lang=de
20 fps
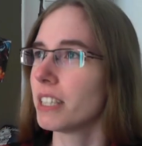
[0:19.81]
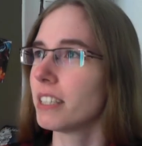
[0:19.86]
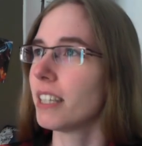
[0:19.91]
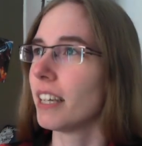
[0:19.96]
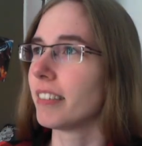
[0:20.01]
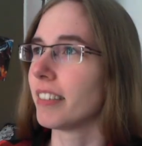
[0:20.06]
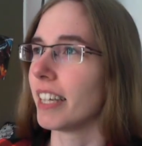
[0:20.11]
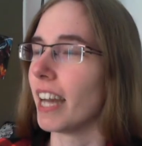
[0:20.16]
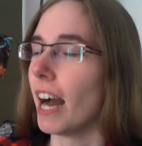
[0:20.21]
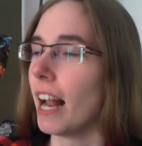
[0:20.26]
Ist
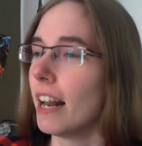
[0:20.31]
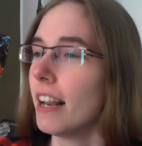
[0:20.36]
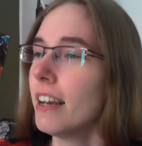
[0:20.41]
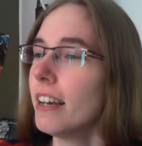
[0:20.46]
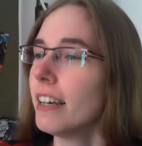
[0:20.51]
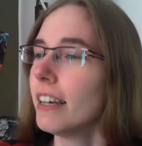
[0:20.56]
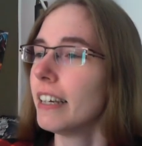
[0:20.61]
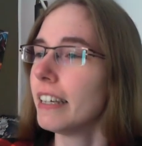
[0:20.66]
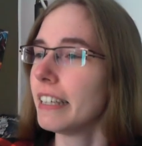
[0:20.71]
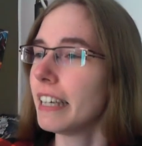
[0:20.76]
jetzt egal.
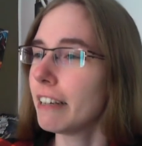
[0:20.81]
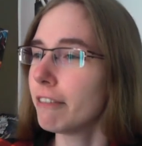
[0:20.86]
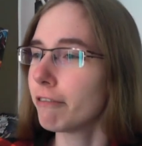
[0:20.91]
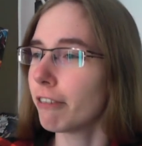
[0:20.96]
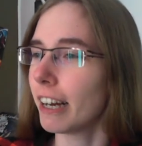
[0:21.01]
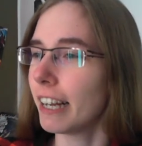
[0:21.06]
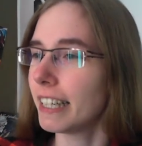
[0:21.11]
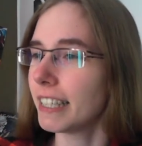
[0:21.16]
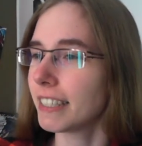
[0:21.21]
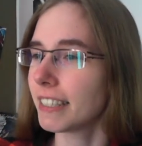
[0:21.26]

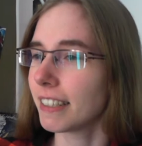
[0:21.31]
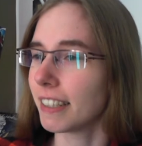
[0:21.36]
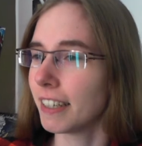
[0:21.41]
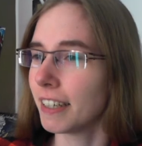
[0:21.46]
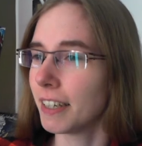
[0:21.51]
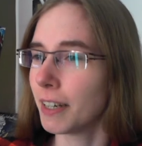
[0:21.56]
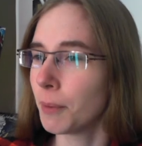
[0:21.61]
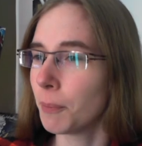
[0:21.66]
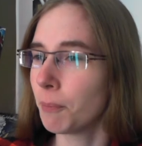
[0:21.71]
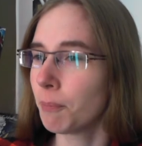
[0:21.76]
Jedenfalls
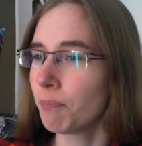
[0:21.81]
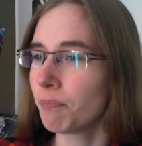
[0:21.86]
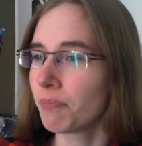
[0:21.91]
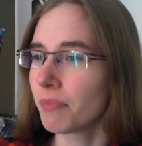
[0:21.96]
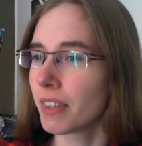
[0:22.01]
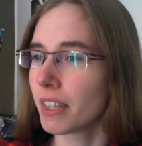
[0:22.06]
ähm,